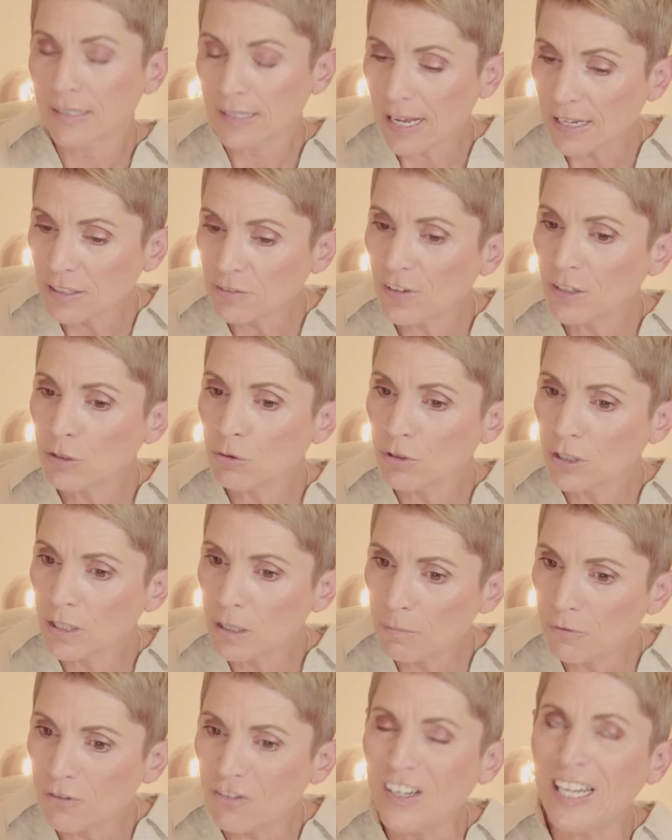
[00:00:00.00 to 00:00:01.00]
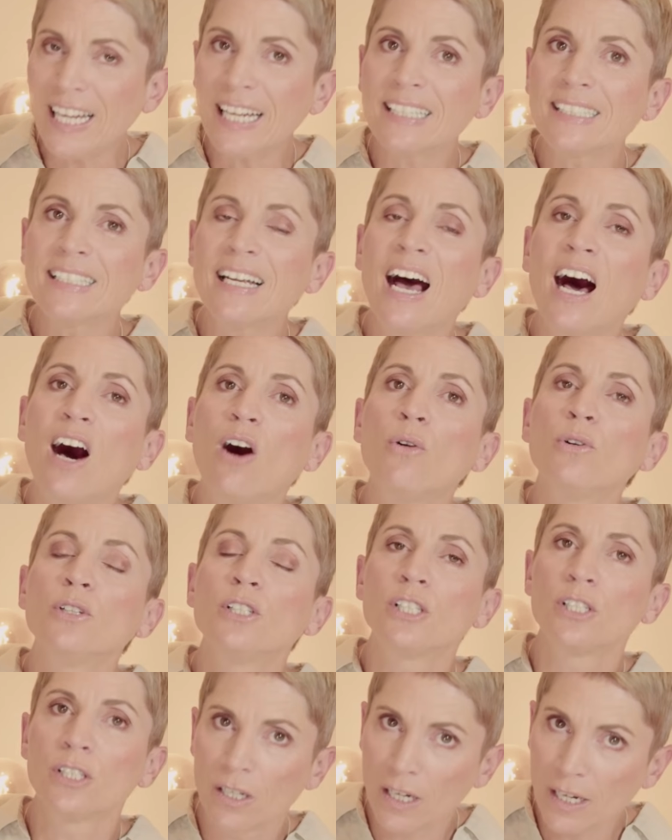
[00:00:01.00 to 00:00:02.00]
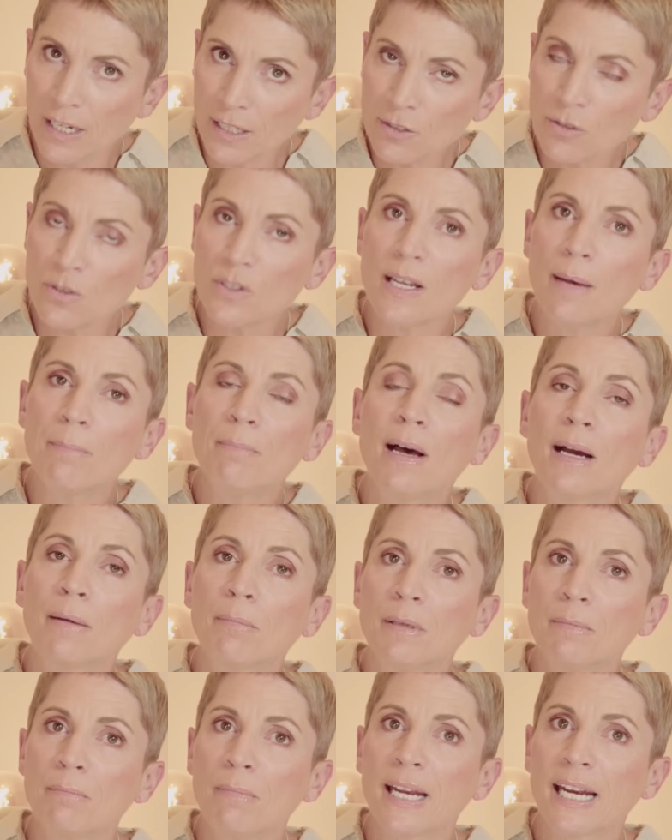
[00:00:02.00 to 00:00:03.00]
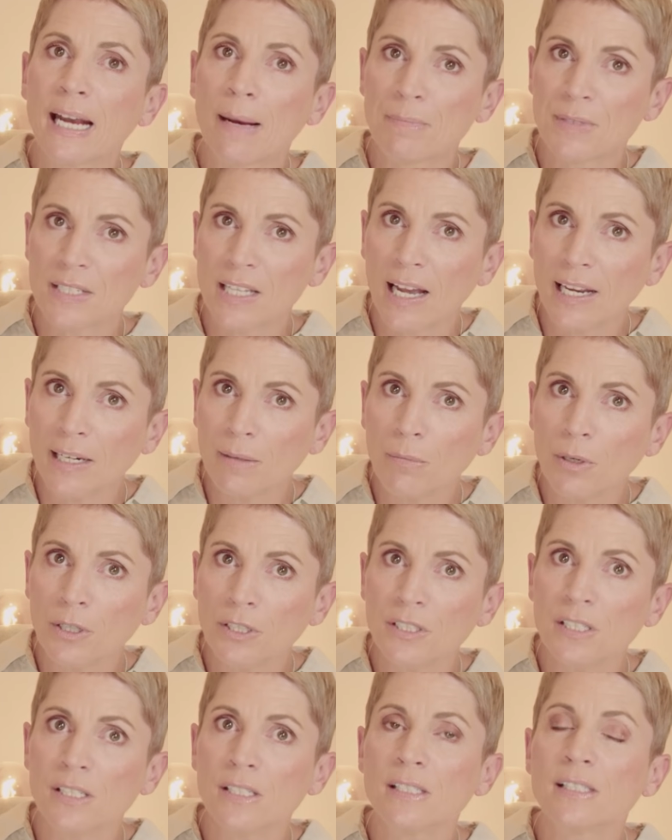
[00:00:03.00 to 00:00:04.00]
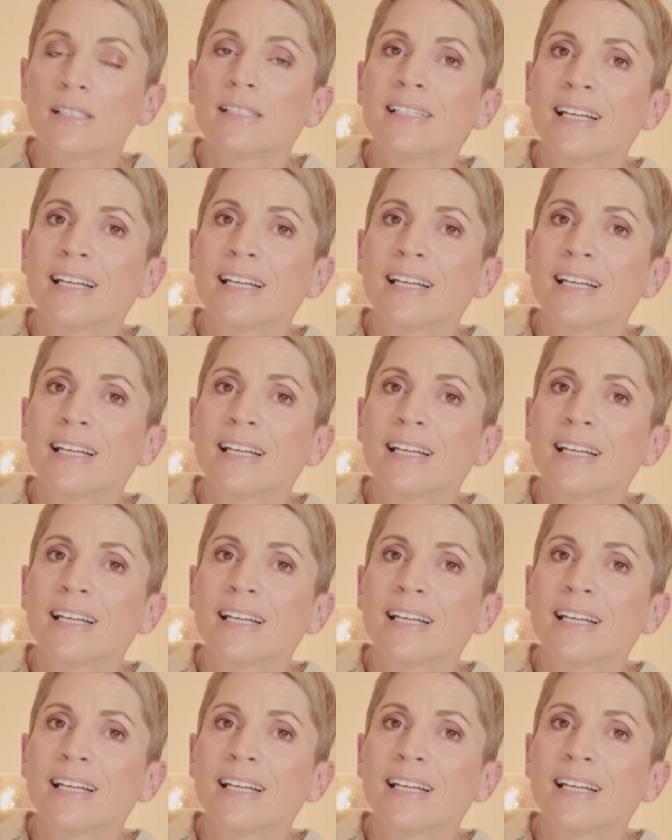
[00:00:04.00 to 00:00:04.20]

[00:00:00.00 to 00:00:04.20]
Das heißt, wenn du eine gepflegte Haut in Zusammenhang mit Make-up zeigen möchtest,